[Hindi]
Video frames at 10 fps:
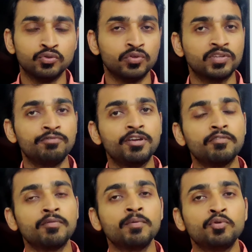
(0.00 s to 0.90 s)
तो इसके
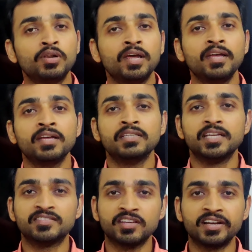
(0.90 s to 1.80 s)
फेवर में बोलना है
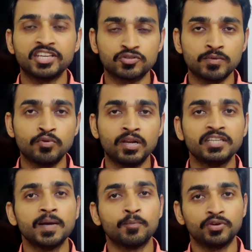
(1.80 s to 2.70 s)
या इसके अगेंस्ट में बोलना
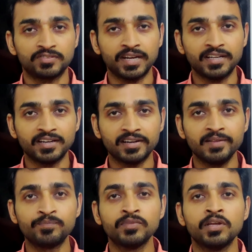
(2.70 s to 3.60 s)
है ये आपको डिसाइड करना
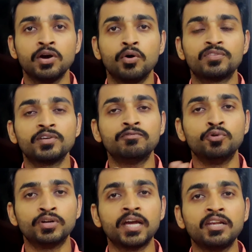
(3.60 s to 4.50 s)
है और इसके
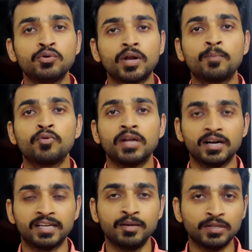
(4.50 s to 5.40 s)
फोर टाइल और आपको
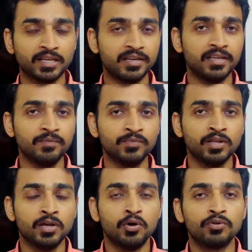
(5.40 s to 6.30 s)
नाक टाइल बताने हैं
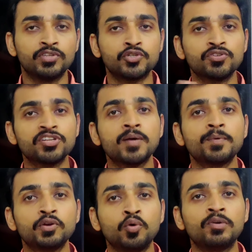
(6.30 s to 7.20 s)
और सिचुएशन
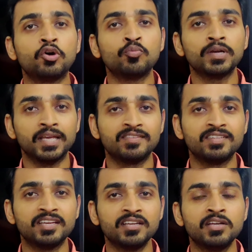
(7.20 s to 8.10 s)
आपकी होम टाउन में
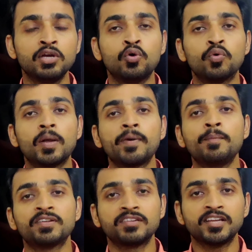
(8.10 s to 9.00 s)
कैसी है और आपका
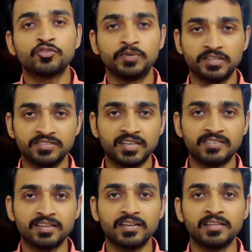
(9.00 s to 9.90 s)
पर्सनल एक्सपीरियंस
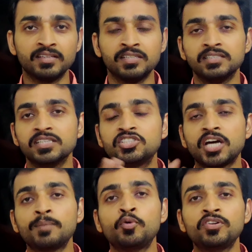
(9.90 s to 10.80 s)
कैसा है ये
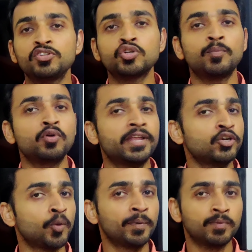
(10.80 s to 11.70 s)
चार पॉइंट्स है जो आपको हर एक
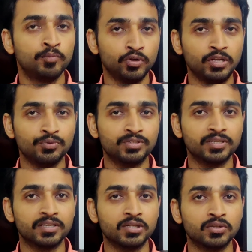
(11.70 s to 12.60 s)
टॉपिक पे बोलने होते
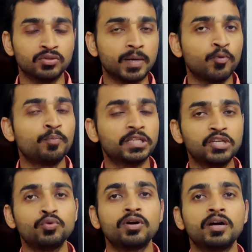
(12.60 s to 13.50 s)
हैं तो ये आपको पता
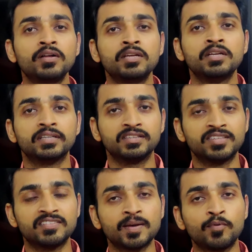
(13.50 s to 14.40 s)
ही होगा किस
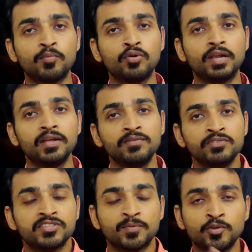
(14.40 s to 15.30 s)
तरह से आपको बोलना है
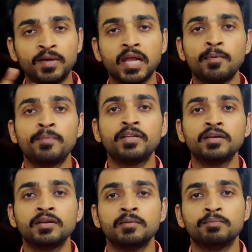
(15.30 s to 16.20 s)
सबसे पहले आप अपनी
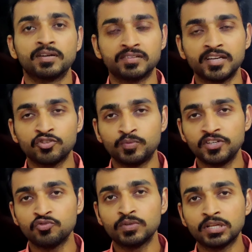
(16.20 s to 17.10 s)
पर्सनल
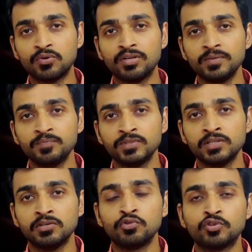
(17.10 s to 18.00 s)
एक्सपीरियंस बताओगे
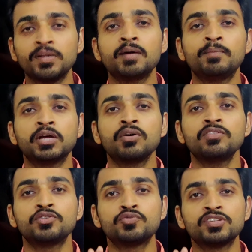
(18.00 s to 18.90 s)
उसके बाद आप बताओगे
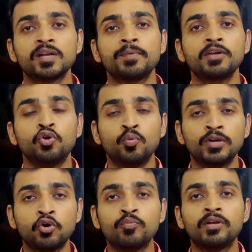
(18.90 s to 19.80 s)
सिचुएशन आपके होम
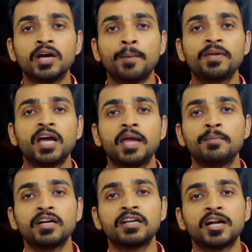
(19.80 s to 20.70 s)
टाउन में आपकी
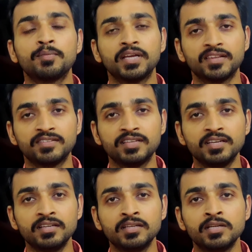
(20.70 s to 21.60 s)
हाईमार्ट लैंड में कैसी है